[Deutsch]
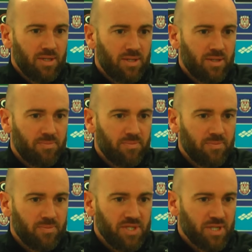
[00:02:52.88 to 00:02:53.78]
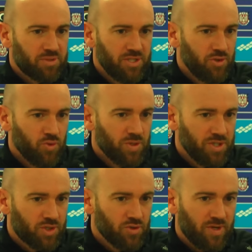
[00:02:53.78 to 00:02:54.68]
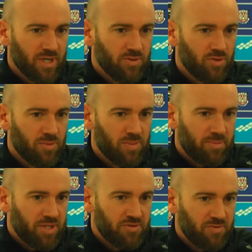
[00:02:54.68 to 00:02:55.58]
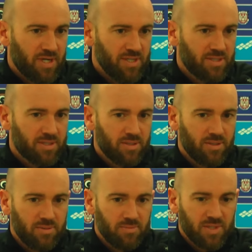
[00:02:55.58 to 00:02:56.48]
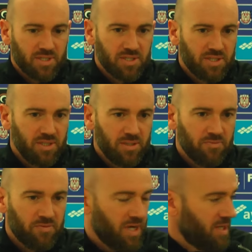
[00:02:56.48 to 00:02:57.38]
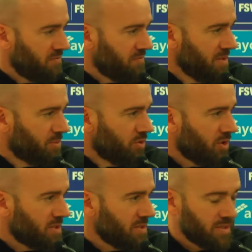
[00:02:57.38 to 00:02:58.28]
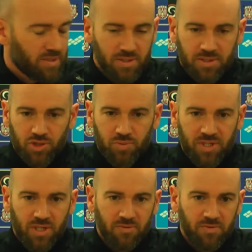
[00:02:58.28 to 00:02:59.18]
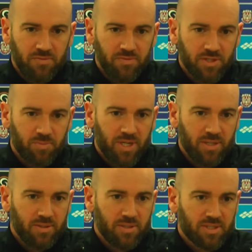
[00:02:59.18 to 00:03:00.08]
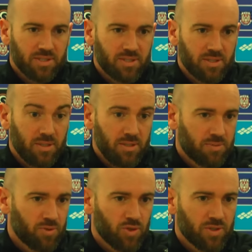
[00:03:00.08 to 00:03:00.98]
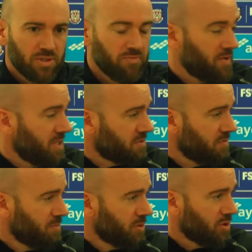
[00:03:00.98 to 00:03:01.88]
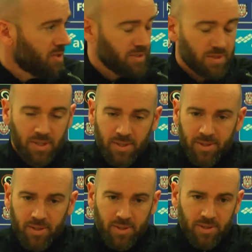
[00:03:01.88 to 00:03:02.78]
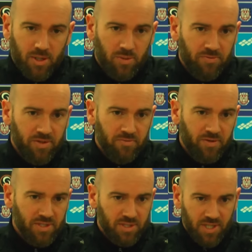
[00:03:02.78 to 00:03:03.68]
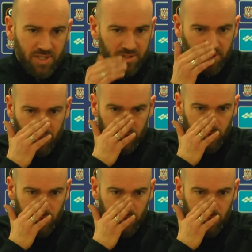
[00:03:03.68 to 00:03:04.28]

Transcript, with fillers: Ähm, ich habe es in der Jugend nicht so wahrgenommen, aber ich weiß, dass es hier in dem Verein viel bedeutet, dieses Spiel gegen Wien Wiesbaden, dass es äh, insbesondere den Fans viel bedeutet. Ich glaube, wenn die Fans sich einen Sieg